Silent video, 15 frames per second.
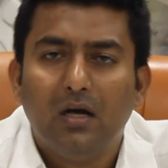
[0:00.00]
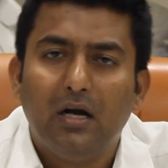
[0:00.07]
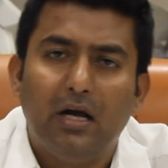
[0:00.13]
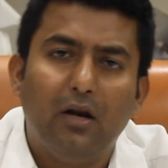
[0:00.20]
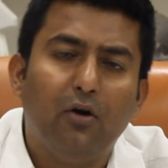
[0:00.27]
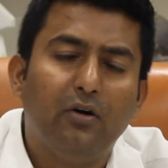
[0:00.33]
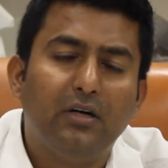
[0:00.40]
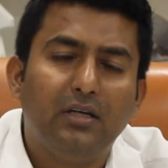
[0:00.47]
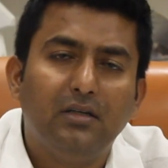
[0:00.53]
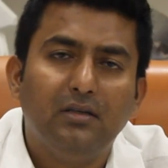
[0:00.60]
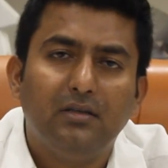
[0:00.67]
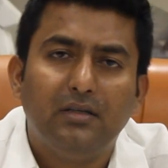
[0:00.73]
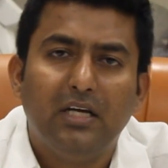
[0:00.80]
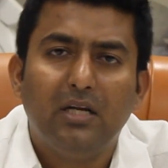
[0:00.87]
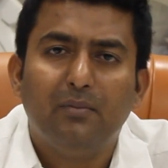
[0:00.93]
హలో అండి
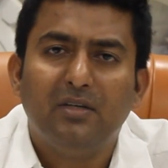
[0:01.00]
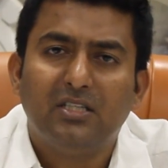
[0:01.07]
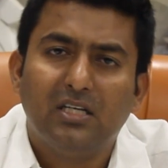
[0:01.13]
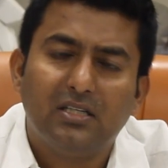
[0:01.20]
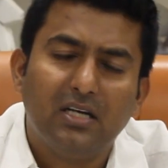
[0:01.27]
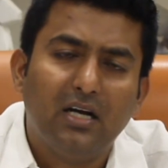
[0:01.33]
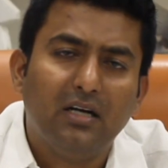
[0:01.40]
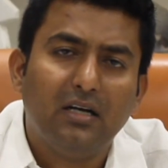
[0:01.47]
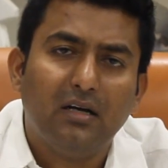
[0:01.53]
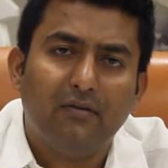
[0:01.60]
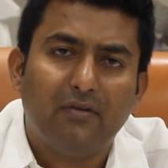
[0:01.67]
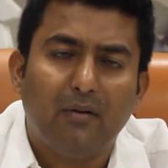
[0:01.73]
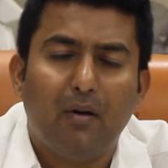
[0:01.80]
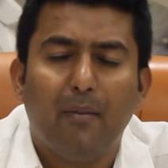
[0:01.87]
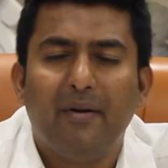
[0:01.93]
నేను మీ శశాంక్
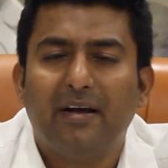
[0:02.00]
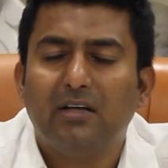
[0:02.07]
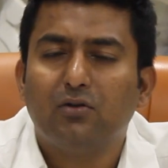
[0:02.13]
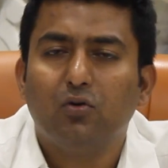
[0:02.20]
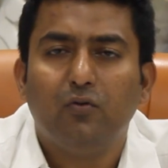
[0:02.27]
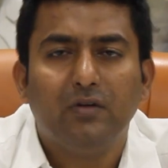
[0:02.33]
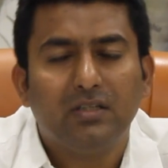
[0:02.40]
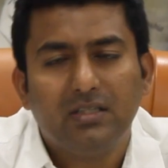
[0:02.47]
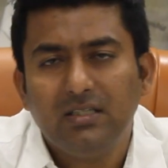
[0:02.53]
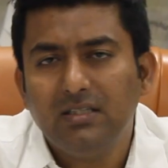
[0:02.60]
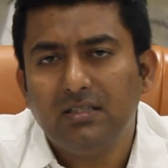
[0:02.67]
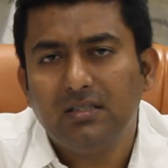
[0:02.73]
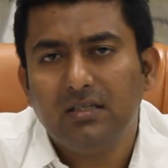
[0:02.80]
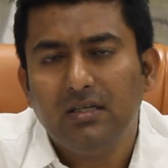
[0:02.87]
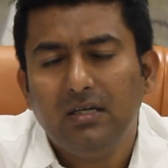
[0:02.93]
ఫ్రమ్ అబాకస్
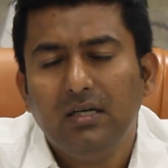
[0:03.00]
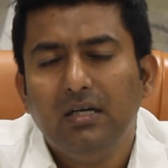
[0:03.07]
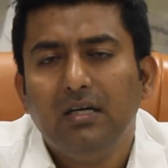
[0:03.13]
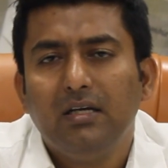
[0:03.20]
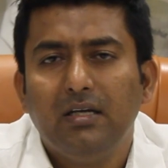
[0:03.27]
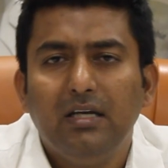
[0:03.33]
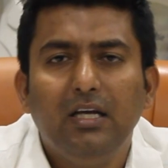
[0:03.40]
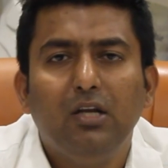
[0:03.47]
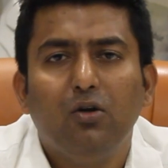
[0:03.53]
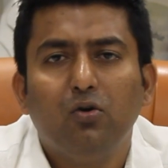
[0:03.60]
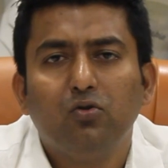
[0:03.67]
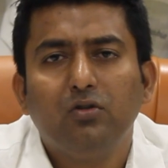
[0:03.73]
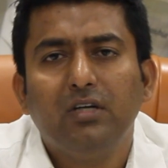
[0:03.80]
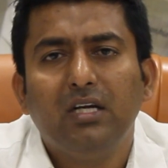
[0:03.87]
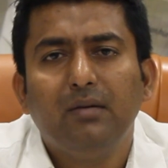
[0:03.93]
ఓవర్సీస్
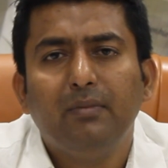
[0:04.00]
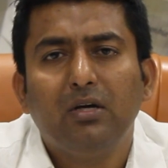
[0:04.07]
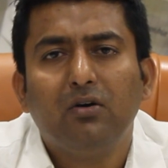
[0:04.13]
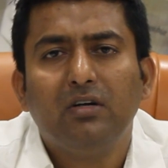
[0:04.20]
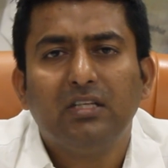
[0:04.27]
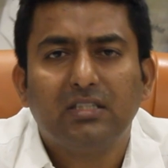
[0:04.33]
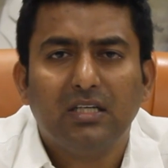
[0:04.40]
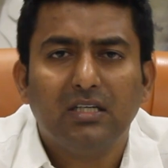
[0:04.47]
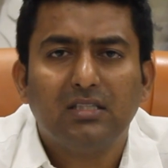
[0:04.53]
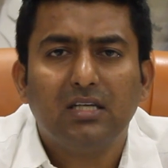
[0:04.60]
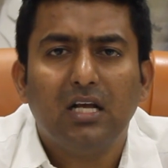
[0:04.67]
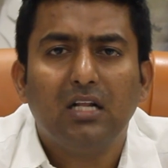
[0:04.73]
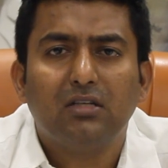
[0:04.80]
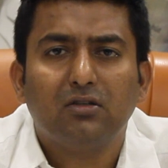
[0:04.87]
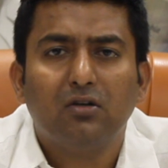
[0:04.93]
ఈరోజు నేను మీకు డిస్కస్
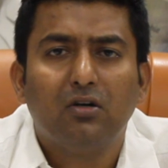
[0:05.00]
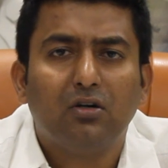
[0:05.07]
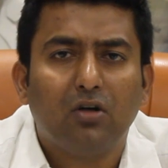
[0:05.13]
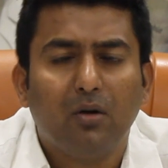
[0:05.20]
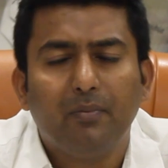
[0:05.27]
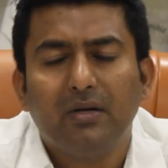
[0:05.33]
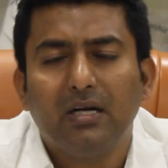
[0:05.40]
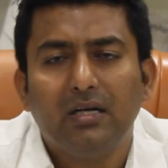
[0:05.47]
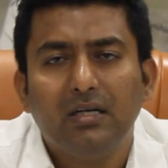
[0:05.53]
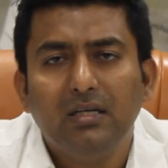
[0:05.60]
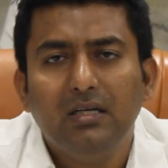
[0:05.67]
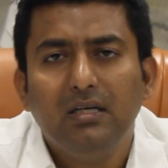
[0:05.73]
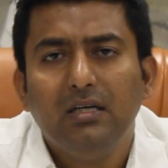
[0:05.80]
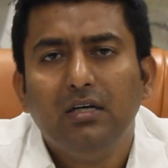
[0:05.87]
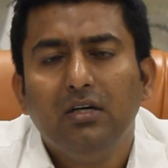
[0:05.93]
చేయాల్సుకున్న టాపిక్ అండి
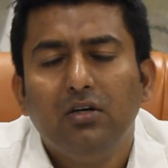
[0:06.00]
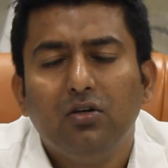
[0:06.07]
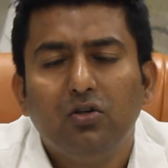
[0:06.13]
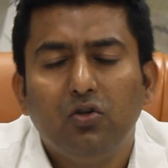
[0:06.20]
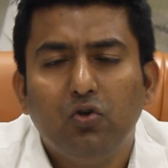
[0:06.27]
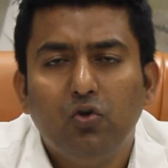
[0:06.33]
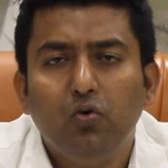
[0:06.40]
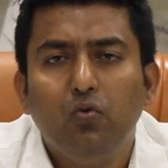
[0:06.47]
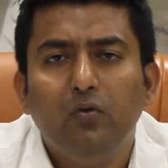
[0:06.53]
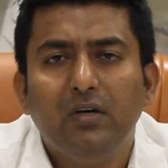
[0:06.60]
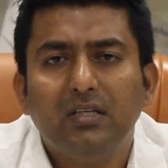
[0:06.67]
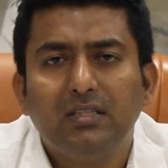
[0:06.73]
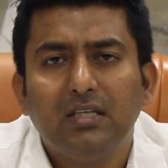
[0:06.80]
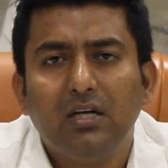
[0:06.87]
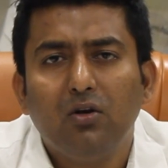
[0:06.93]

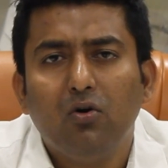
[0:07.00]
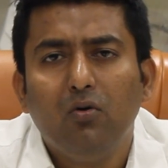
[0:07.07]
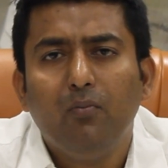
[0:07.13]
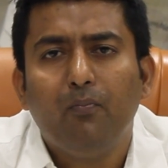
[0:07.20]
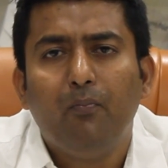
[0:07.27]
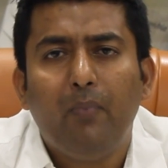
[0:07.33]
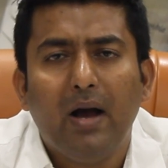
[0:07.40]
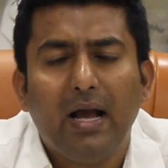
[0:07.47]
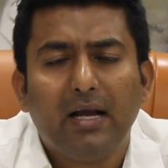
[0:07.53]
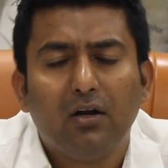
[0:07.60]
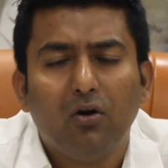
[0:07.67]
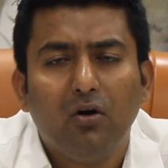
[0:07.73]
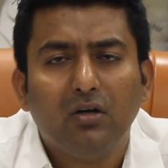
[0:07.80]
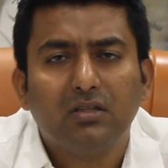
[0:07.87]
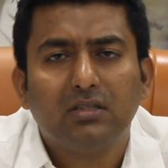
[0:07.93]
యూఎస్ఏలో
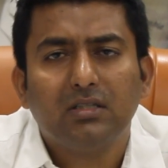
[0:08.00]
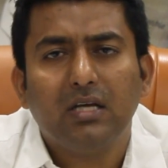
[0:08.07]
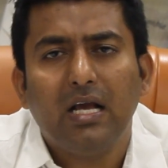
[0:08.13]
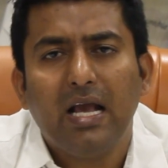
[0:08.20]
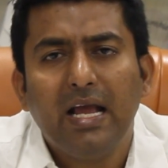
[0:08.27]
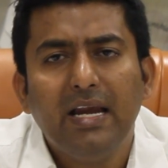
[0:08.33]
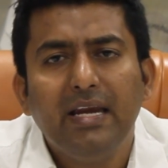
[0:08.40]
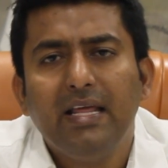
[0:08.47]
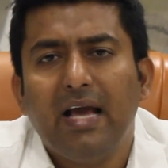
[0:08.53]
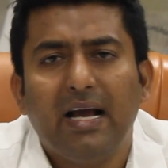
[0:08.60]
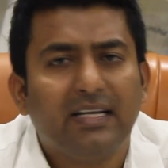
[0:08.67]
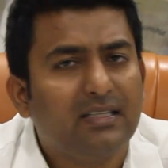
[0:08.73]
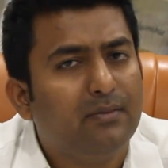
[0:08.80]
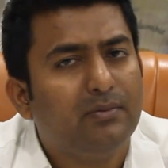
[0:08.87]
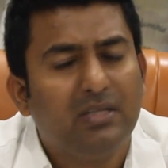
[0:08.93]
బ్యాక్లాగ్స్ ఎన్ని
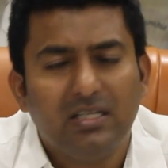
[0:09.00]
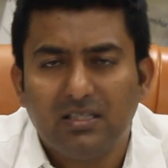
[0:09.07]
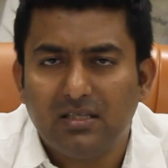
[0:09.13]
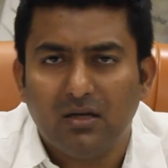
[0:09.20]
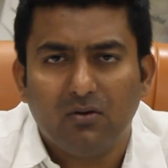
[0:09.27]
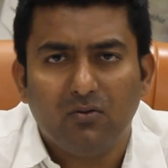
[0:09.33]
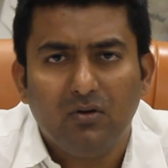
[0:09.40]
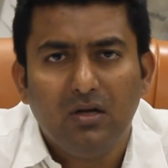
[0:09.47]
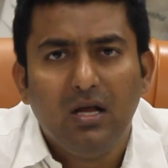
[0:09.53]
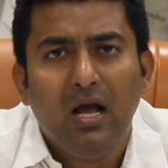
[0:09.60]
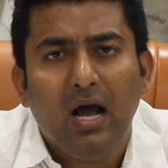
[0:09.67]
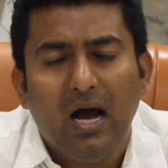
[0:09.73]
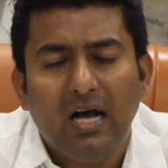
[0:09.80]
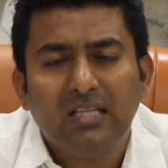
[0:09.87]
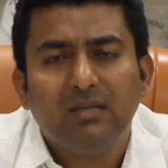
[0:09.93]
యాక్సెప్ట్ చేస్తారు
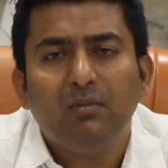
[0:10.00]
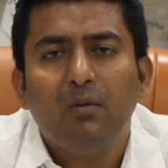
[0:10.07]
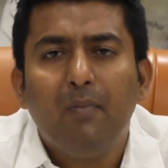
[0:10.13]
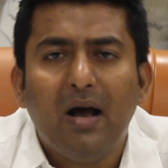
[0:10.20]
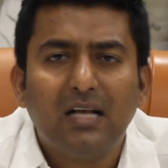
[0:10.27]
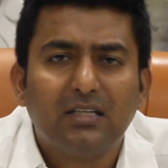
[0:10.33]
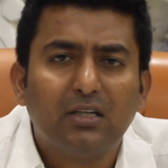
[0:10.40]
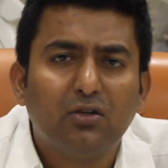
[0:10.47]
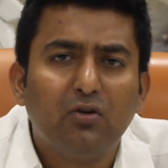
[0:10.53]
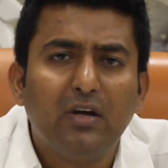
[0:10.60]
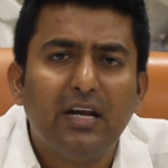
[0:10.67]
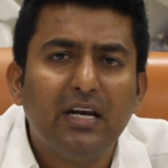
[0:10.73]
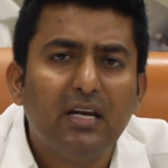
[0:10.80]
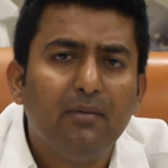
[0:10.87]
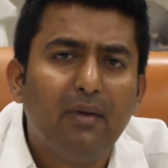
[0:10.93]
అసలు మీ బ్యాచ్లర్స్లో
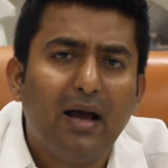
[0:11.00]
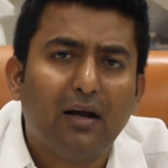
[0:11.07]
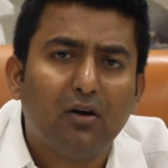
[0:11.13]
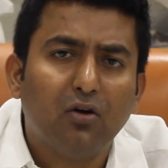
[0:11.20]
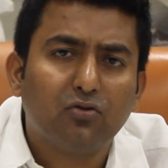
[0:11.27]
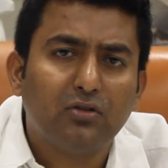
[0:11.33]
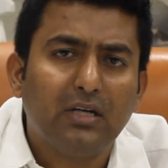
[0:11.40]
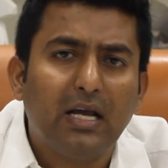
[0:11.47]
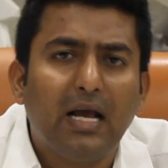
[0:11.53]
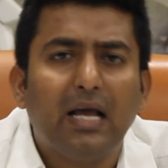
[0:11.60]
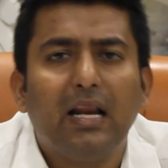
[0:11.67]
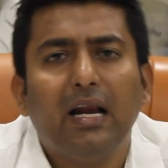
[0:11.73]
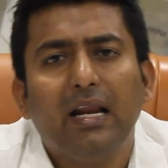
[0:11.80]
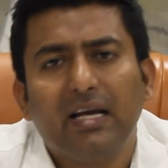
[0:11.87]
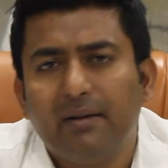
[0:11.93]
ఎన్ని బ్యాక్లాగ్స్ ఉన్నాయి
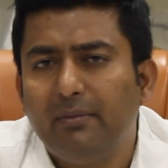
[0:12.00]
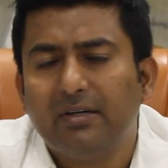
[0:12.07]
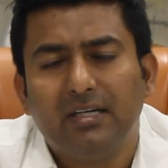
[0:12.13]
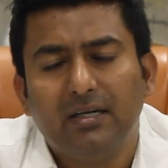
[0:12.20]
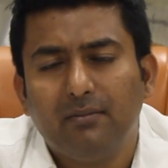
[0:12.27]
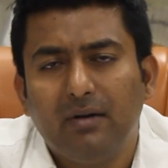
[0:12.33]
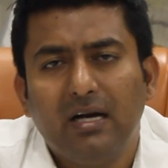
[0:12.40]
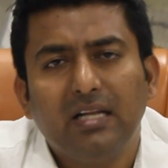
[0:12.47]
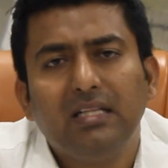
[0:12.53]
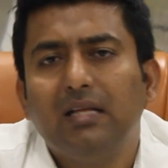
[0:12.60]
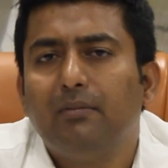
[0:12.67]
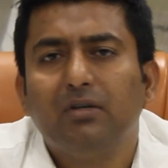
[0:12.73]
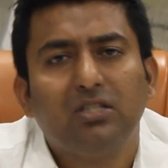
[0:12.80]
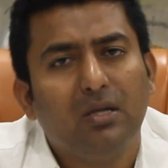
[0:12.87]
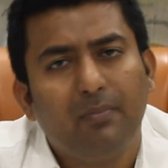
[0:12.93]
ఎలా లెక్కబెట్టడం అనేది
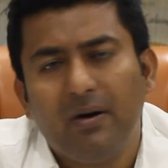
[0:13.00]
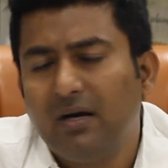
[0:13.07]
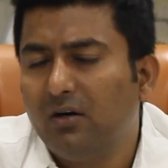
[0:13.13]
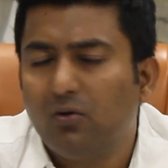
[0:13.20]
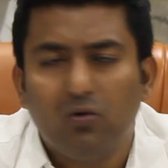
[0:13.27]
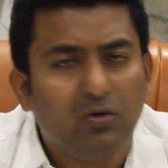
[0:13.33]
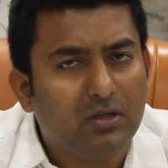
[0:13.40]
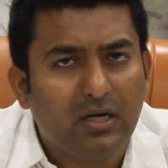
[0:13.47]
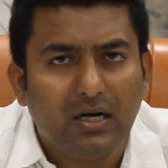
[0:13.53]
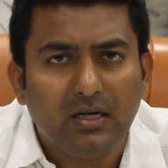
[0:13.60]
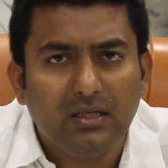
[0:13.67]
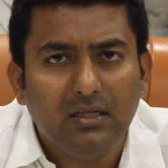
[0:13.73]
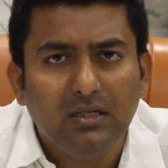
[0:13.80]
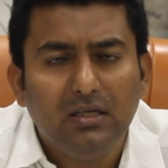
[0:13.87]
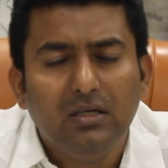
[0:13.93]
నేను మీకు చెప్పాలనుకుంటున్నాను అండి